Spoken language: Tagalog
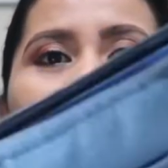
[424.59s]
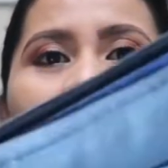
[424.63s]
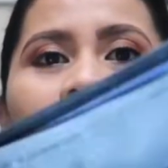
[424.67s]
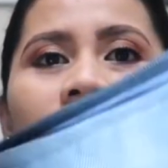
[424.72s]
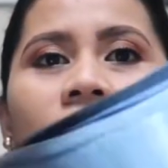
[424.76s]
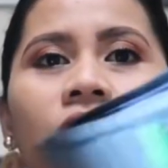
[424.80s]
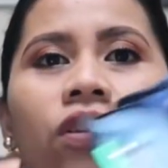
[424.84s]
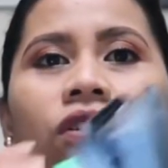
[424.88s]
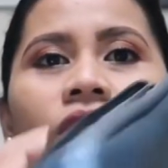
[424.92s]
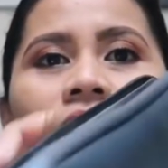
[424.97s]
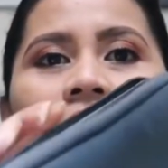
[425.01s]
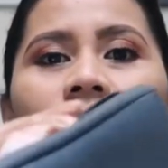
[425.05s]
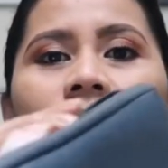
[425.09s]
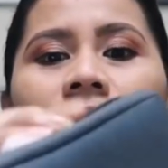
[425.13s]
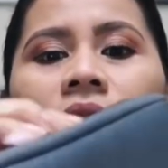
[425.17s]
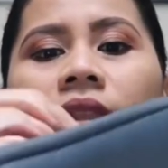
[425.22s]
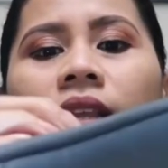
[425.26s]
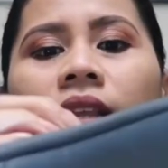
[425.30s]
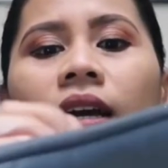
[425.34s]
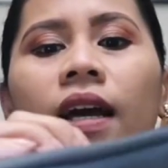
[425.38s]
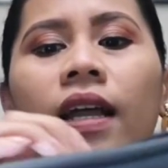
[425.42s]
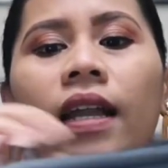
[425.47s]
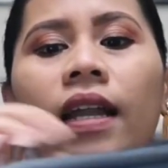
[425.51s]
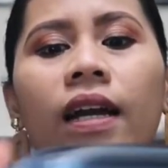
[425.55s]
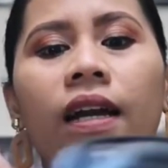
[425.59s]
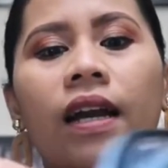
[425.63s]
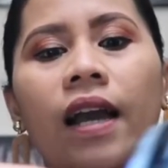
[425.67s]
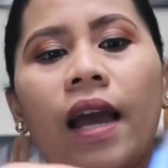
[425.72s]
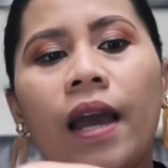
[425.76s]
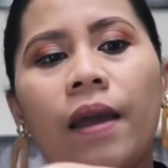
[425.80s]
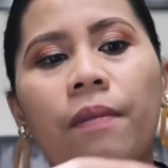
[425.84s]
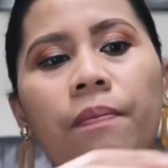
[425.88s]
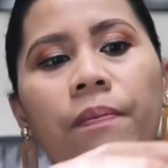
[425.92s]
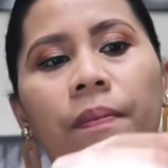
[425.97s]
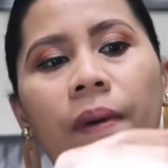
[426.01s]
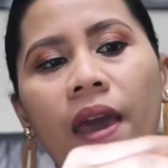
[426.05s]
Dito naman
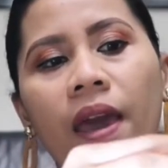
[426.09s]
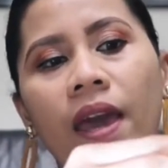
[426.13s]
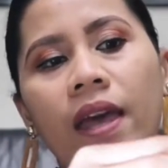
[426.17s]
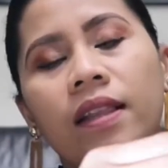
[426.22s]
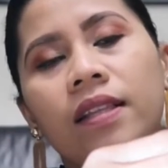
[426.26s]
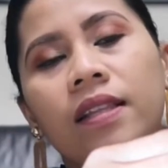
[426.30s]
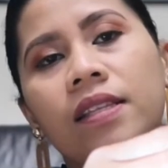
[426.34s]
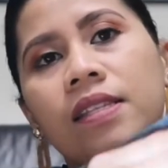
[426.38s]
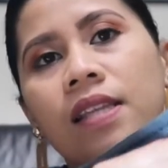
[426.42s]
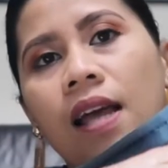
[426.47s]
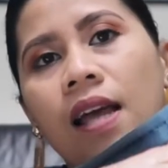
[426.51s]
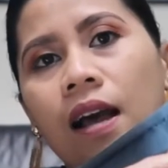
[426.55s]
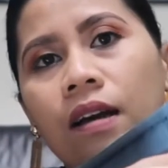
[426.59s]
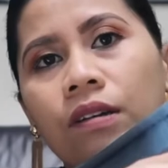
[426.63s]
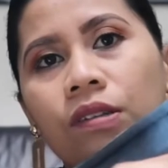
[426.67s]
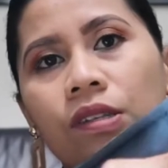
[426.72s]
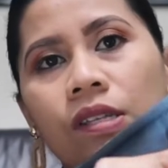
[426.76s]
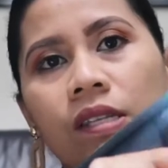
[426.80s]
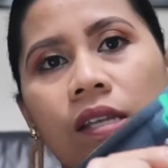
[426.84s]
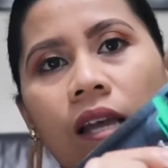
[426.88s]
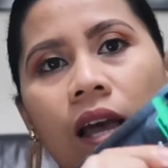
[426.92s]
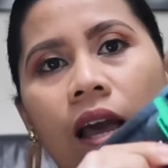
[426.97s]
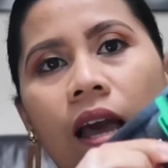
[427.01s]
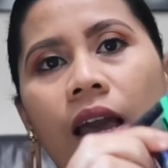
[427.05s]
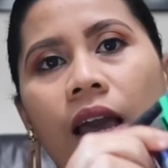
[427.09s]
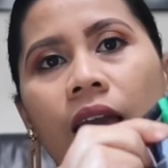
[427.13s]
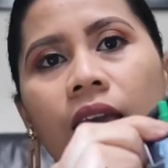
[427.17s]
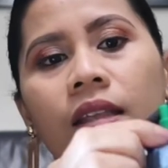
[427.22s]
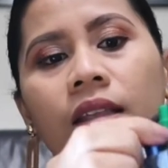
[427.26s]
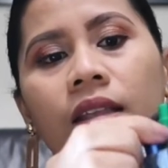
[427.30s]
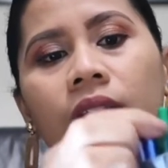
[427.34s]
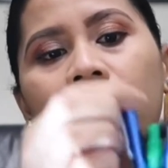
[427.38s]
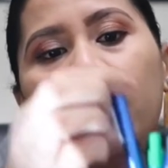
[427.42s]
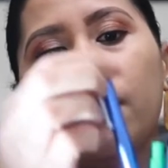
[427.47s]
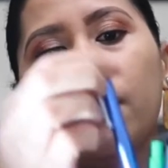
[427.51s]
nakalagay pen sa outside.